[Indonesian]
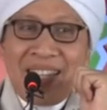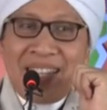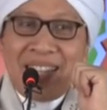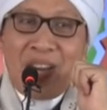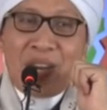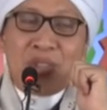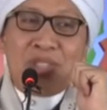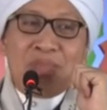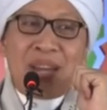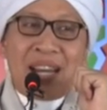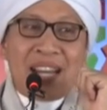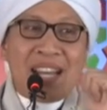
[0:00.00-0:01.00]
Nggak harus
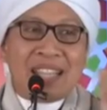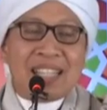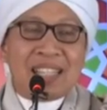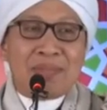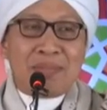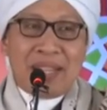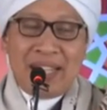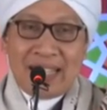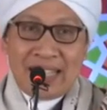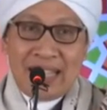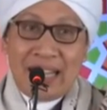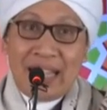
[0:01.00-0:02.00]
marah ke tempat
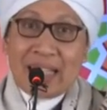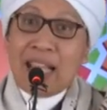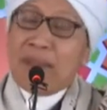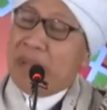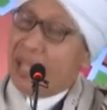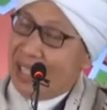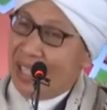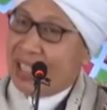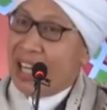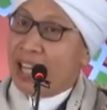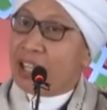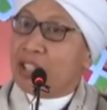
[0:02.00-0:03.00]
yang salah. Tapi kita
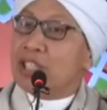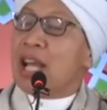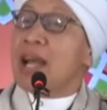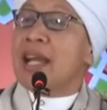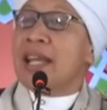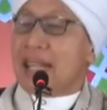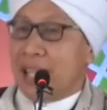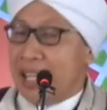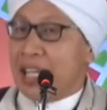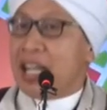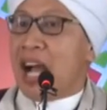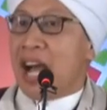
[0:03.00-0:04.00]
tidak ngerti. Saya
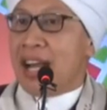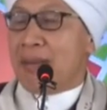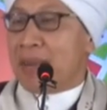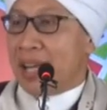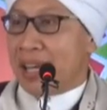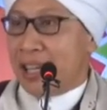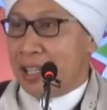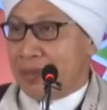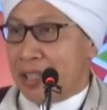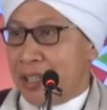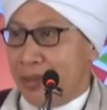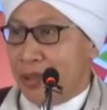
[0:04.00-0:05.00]
kira ini nggak ada pelarangan
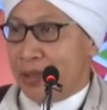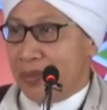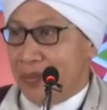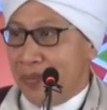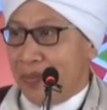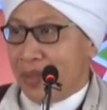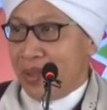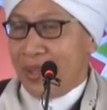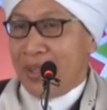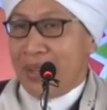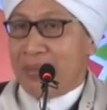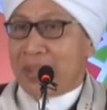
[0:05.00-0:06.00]
semacam itu.
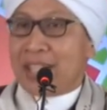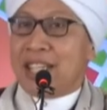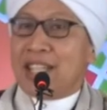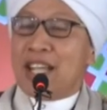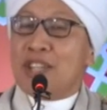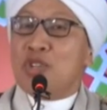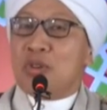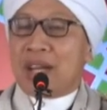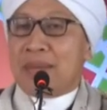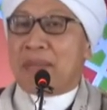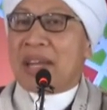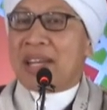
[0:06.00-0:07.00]
Makanya dan
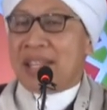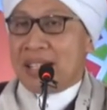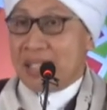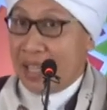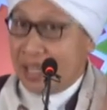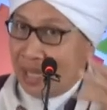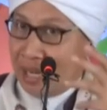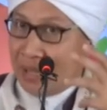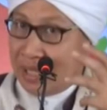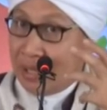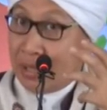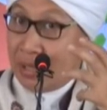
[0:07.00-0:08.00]
juga media, sengaja
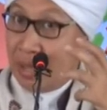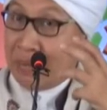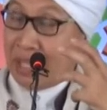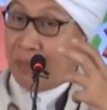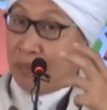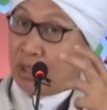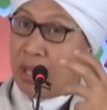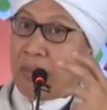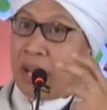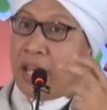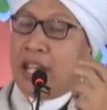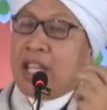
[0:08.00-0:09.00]
kami kami sebutkan
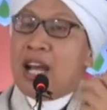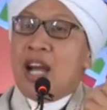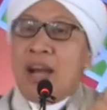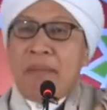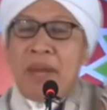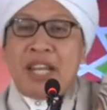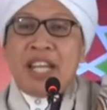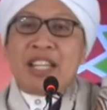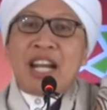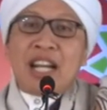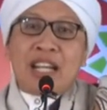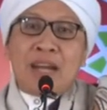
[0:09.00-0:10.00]
begini ya, media
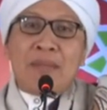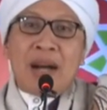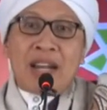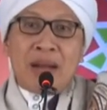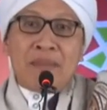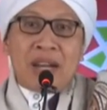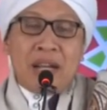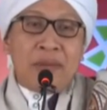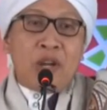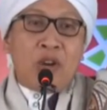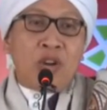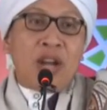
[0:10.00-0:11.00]
jangan gampang
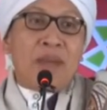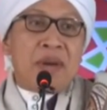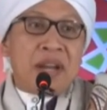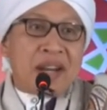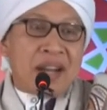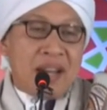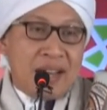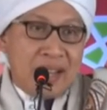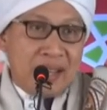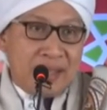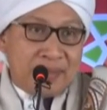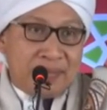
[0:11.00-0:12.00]
rame-rame kalau nggak beneran
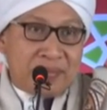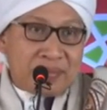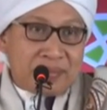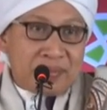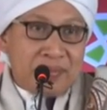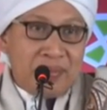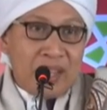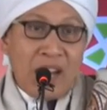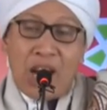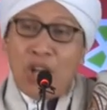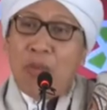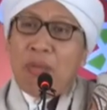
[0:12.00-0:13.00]
ada.
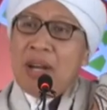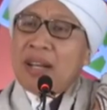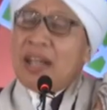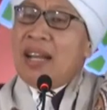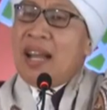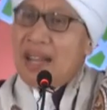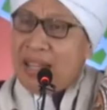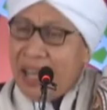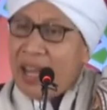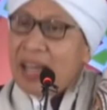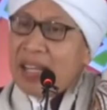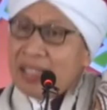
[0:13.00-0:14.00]
Kalau beneran
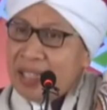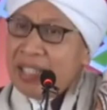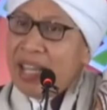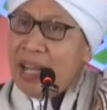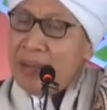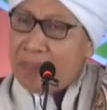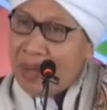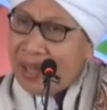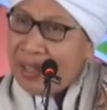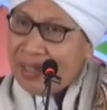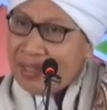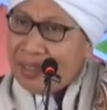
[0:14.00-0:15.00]
ada alasannya
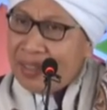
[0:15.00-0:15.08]
apa?